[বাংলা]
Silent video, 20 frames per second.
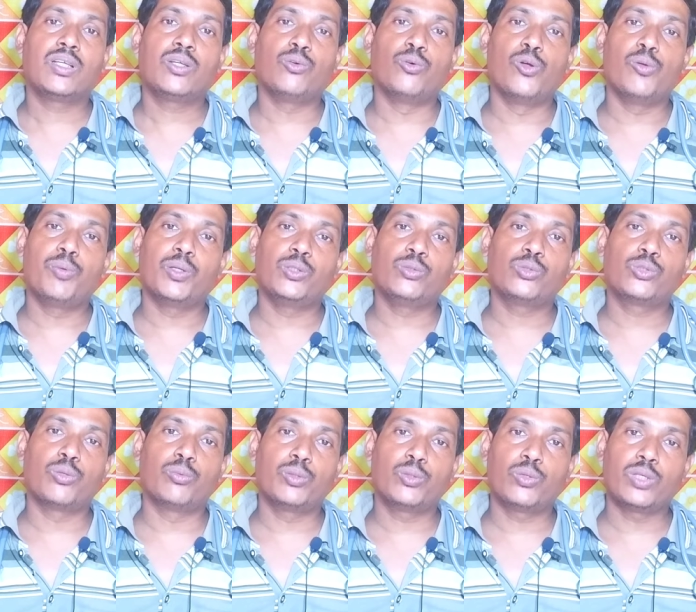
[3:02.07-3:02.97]
কী কী হোমিওপ্যাথি
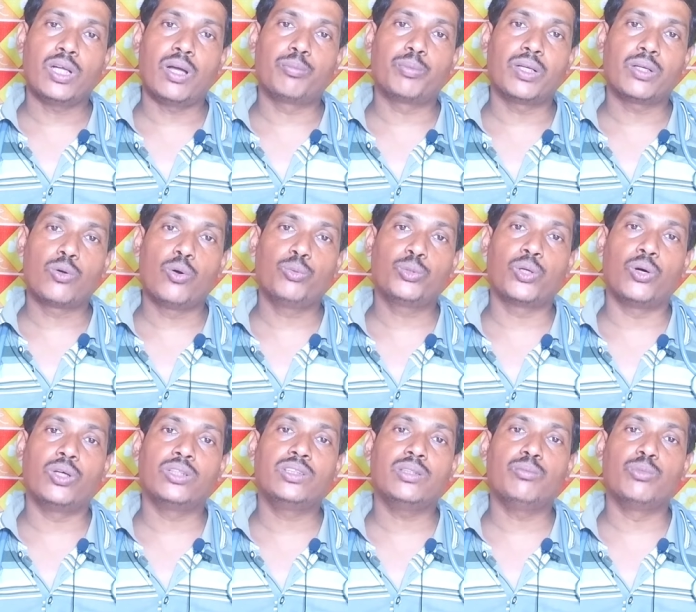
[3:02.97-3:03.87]
ওষুধ সেবন করে আপনারা খুব
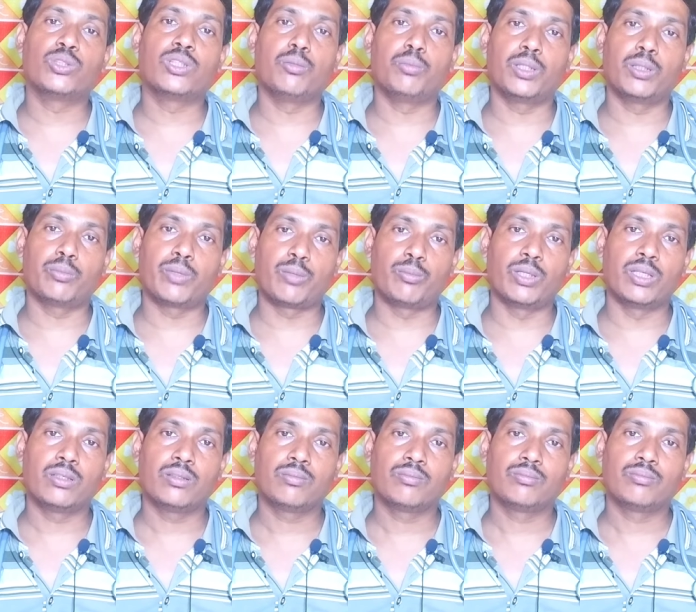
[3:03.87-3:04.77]
সহজে মুক্তি পেতে
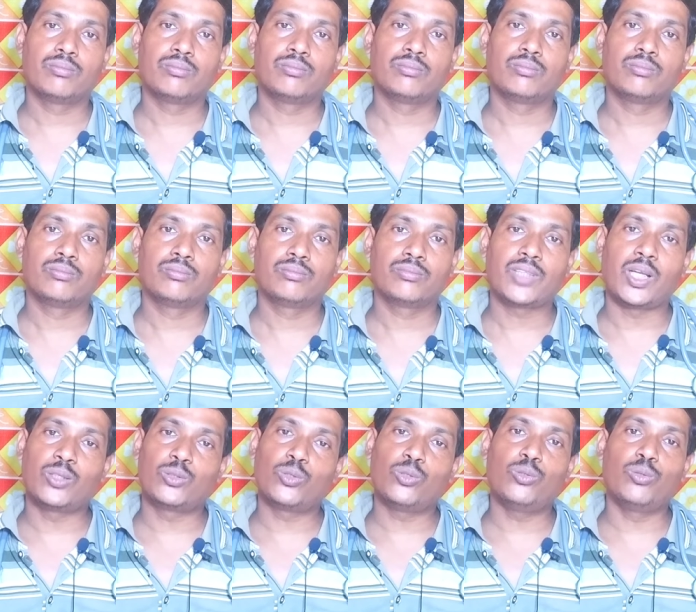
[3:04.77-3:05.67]
পারবেন
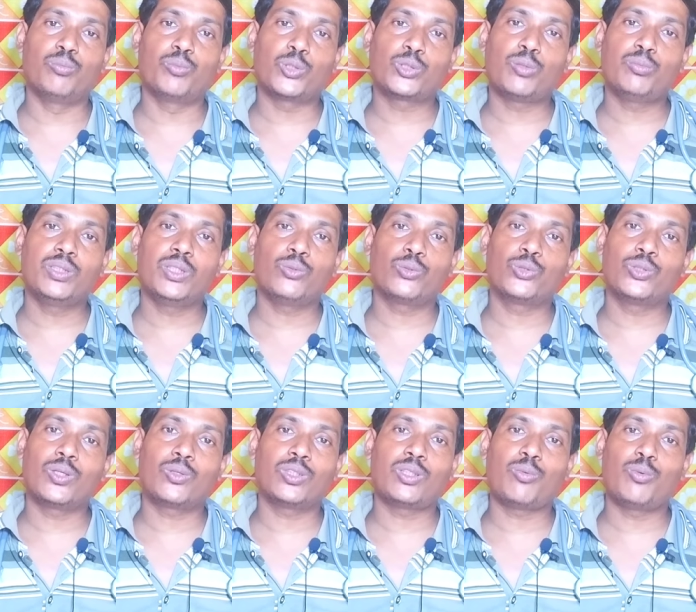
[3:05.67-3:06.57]
তাহলে চলুন প্রথম যে
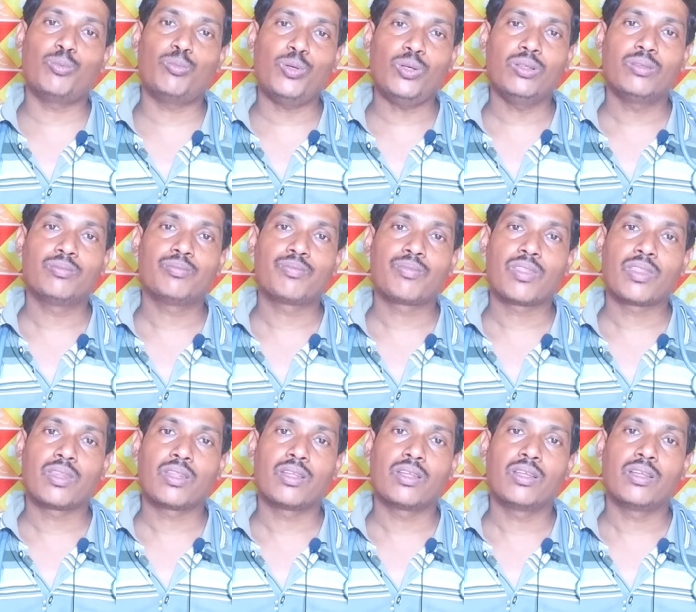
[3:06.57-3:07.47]
ওষুধের কথা বলবো
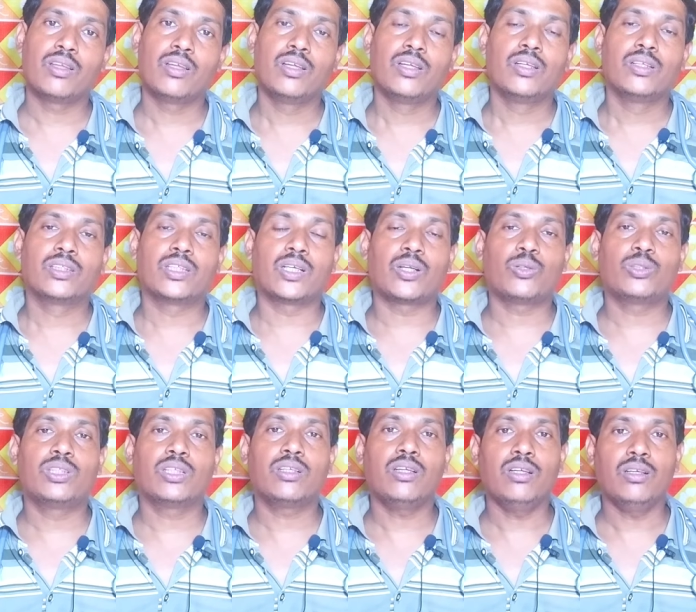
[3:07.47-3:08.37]

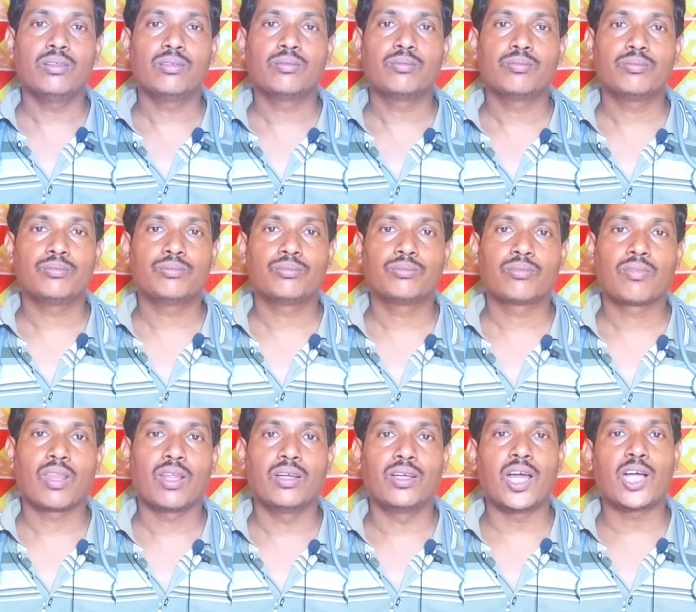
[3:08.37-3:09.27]
সেটা হচ্ছে কি
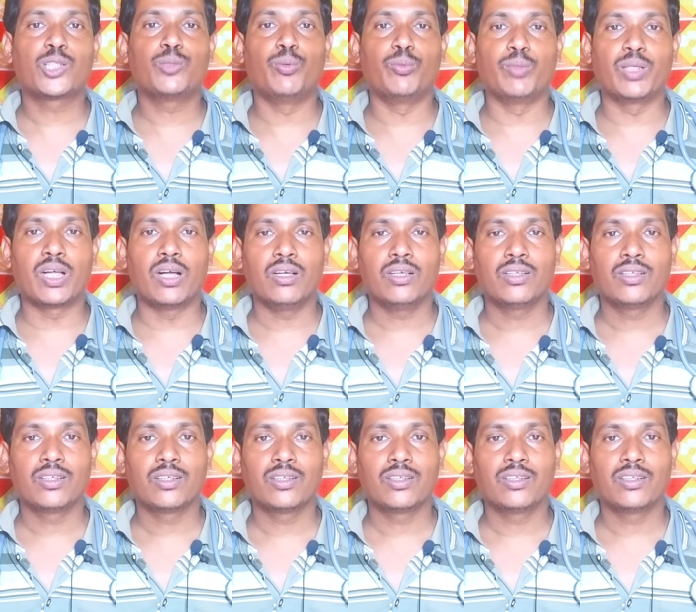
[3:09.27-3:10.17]
নাক্স ভূমিকা
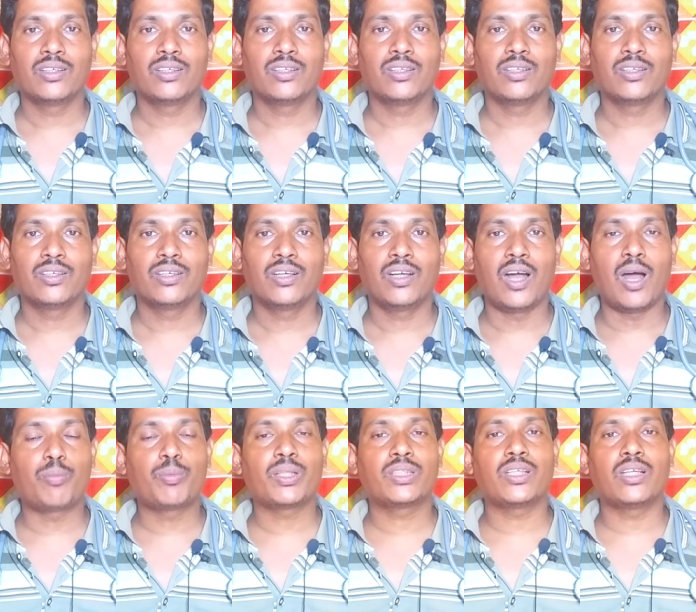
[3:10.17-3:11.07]

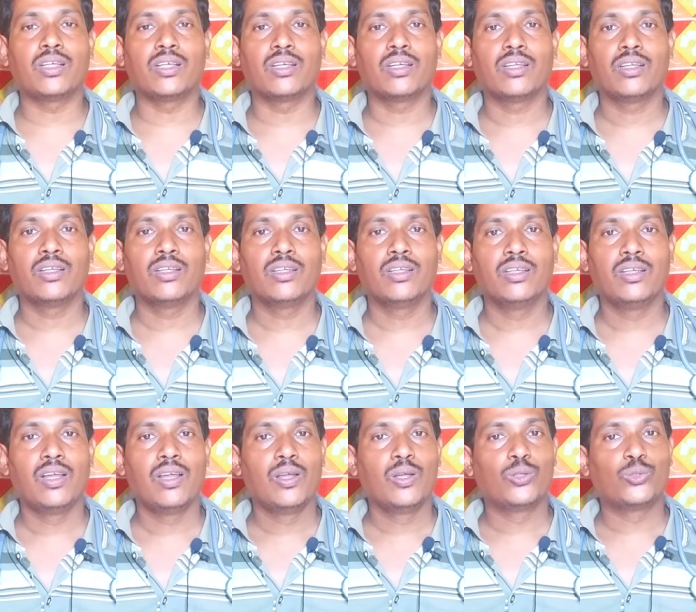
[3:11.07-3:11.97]
আপনারা জানেন
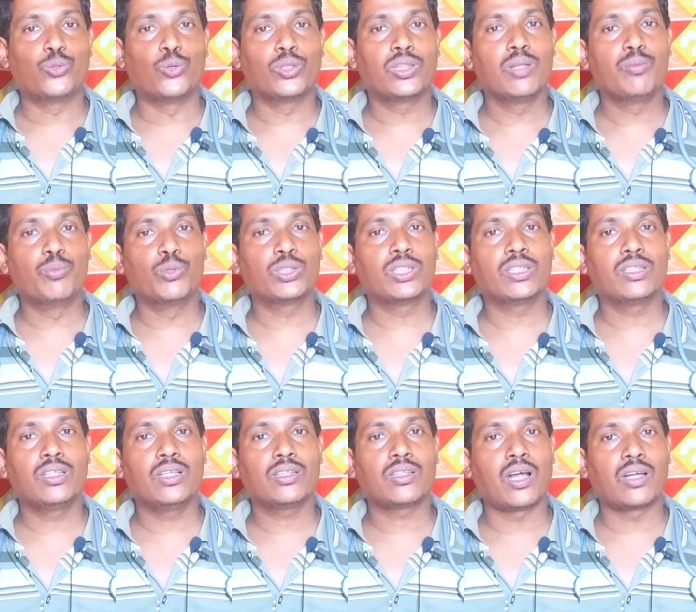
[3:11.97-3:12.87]
সর্দি
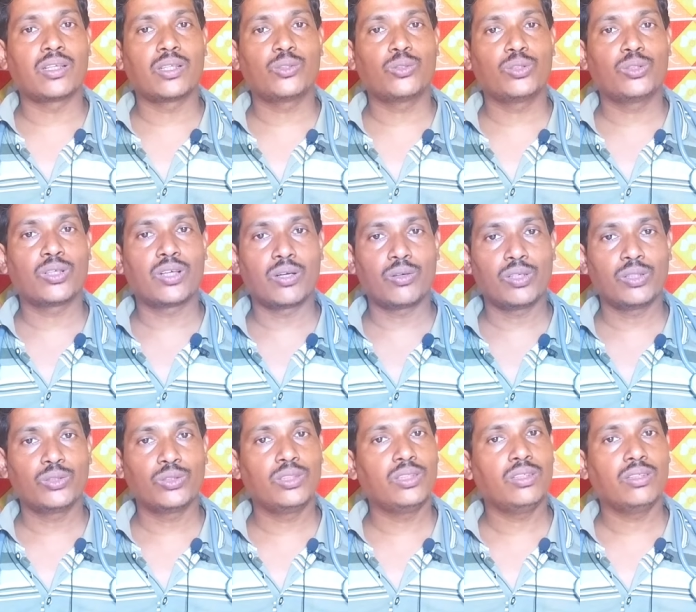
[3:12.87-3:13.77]
বসে গিয়ে ঠান্ডাজনিত
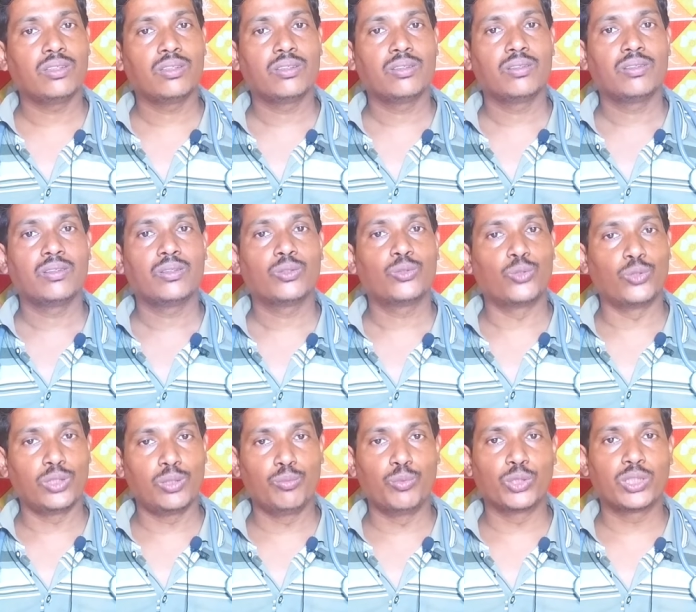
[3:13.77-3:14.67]
কারণে যদি
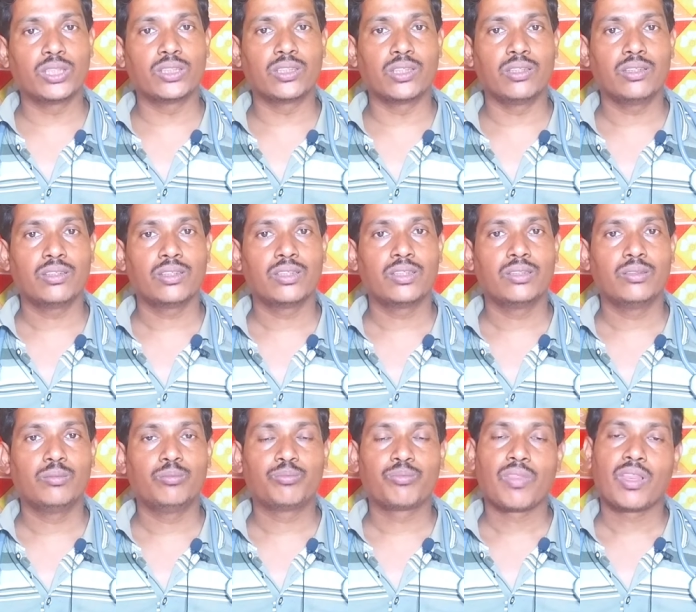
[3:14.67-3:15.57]
সর্দি বসে যায়
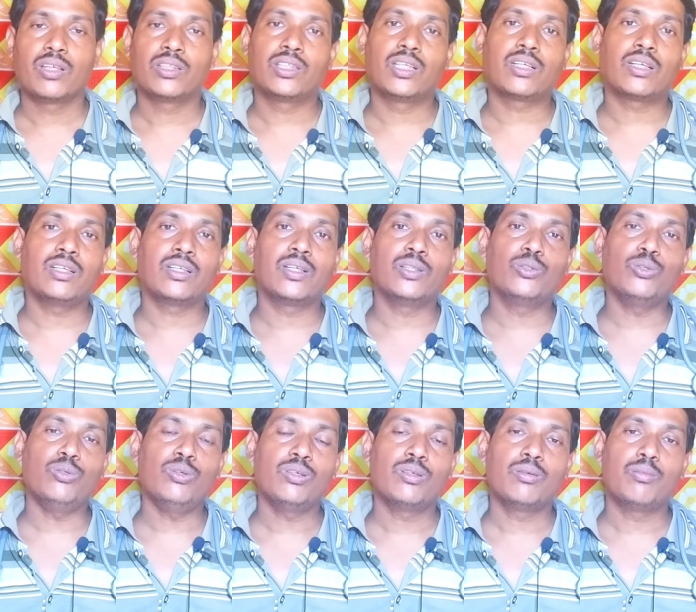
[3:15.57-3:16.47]
সেখানে
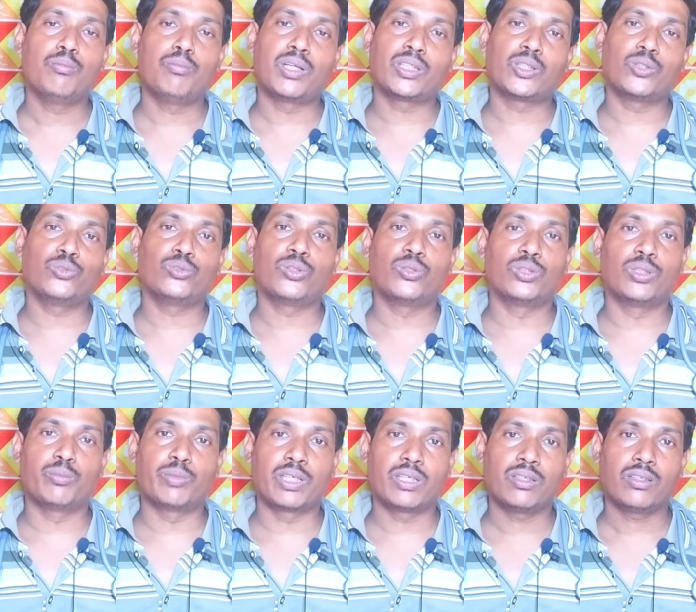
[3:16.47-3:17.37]
কিন্তু মাথা
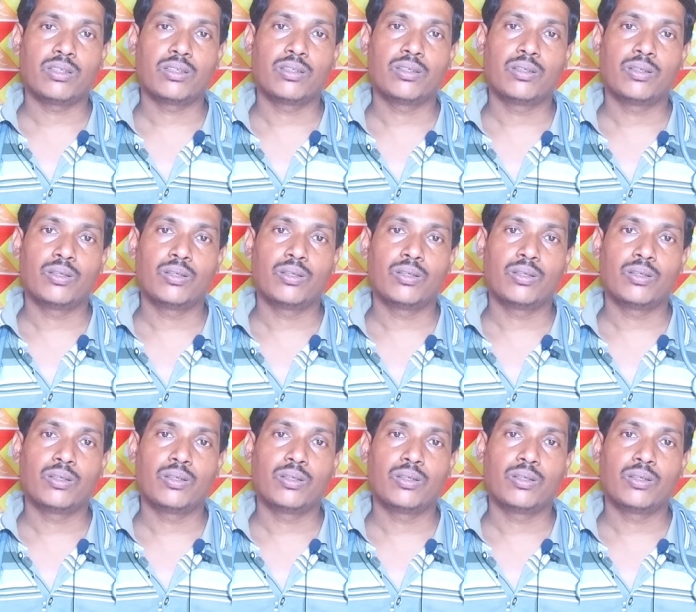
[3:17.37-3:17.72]
যন্ত্রণা হতে পারে